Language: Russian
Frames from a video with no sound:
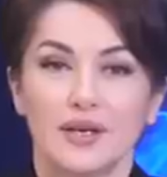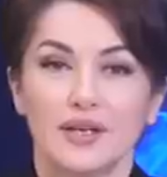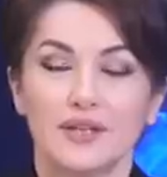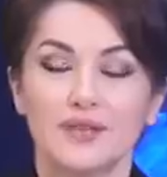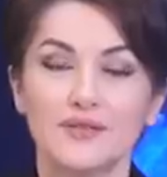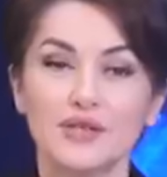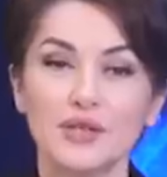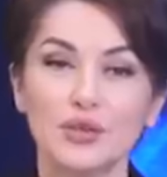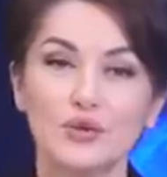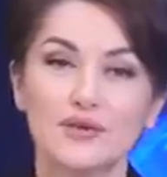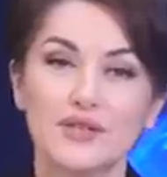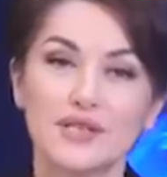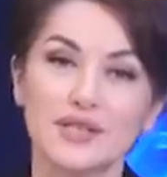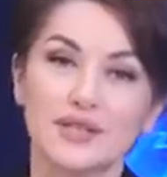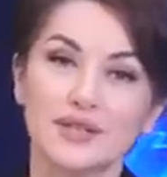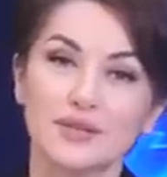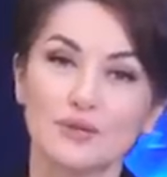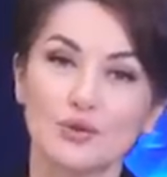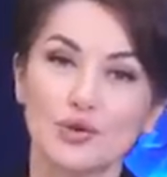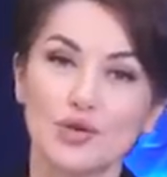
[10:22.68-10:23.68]
Это все новости
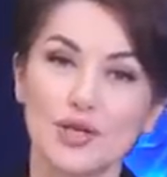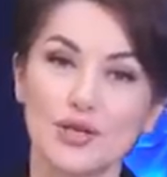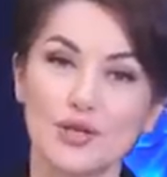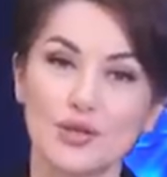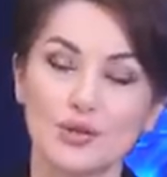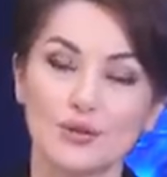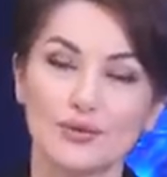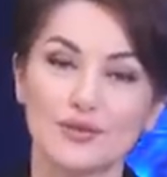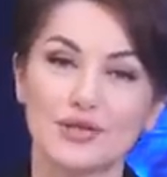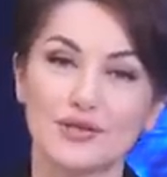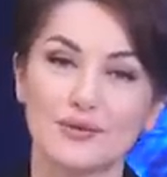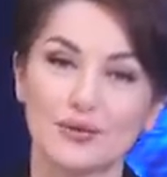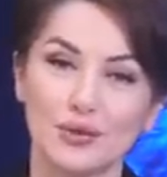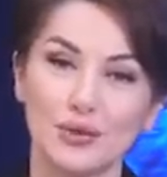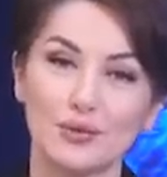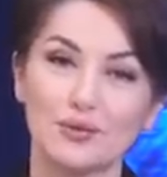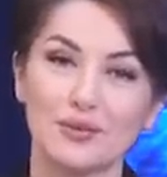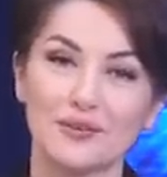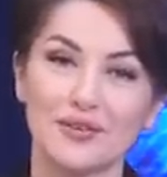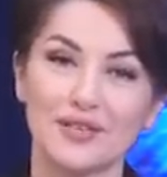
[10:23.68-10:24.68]
к этому часу. Всего
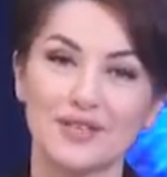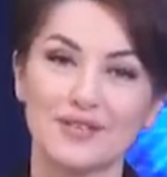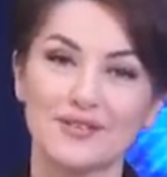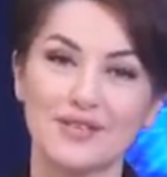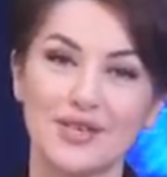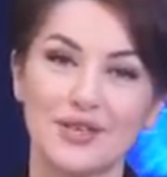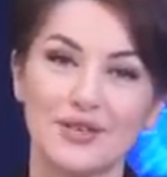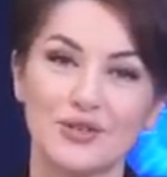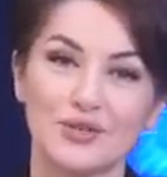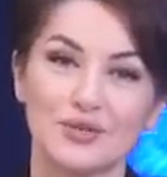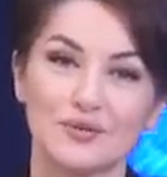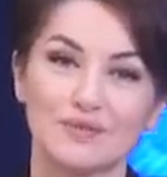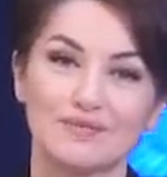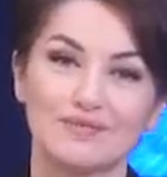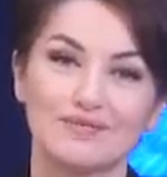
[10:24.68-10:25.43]
доброго и до встречи.